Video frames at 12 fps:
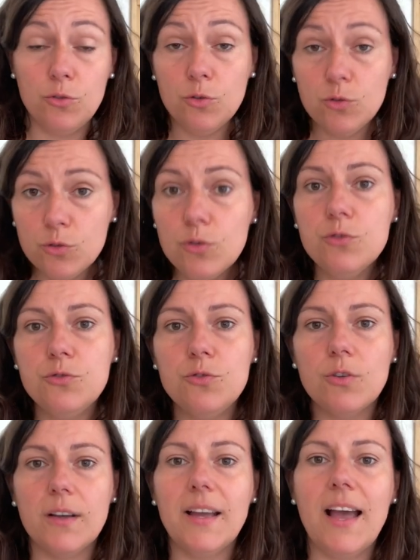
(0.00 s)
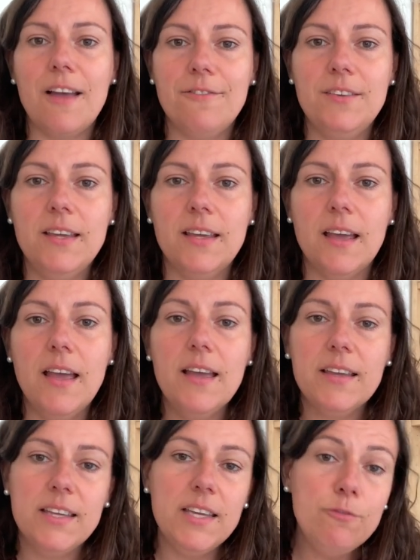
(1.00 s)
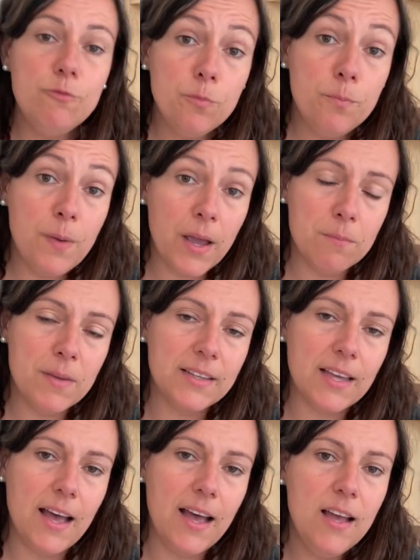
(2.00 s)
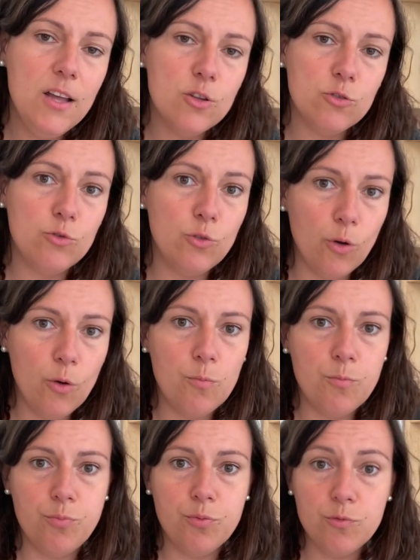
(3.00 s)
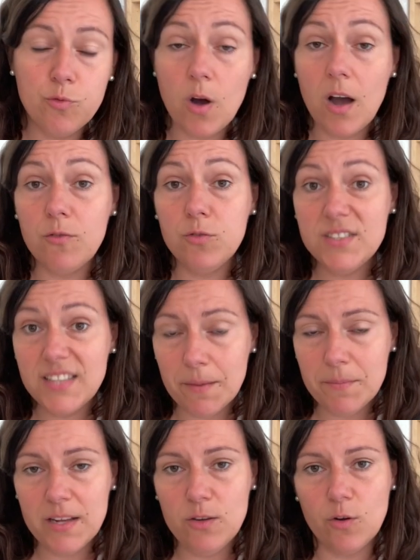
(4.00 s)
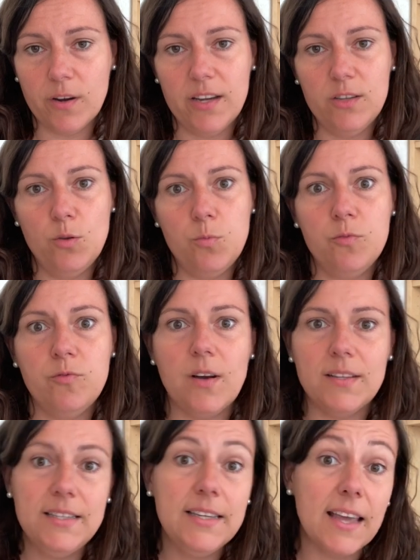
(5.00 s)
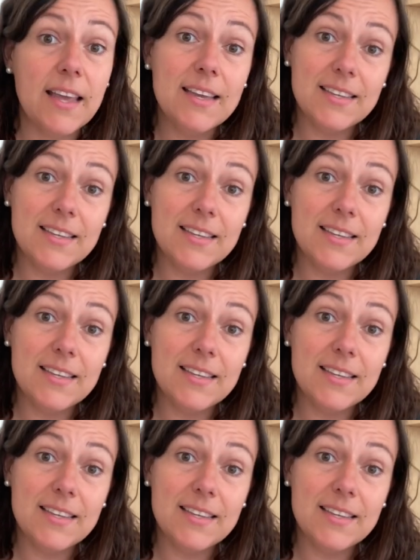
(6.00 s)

de culture graphique qui vous permettra de pouvoir vous améliorer, de pouvoir dire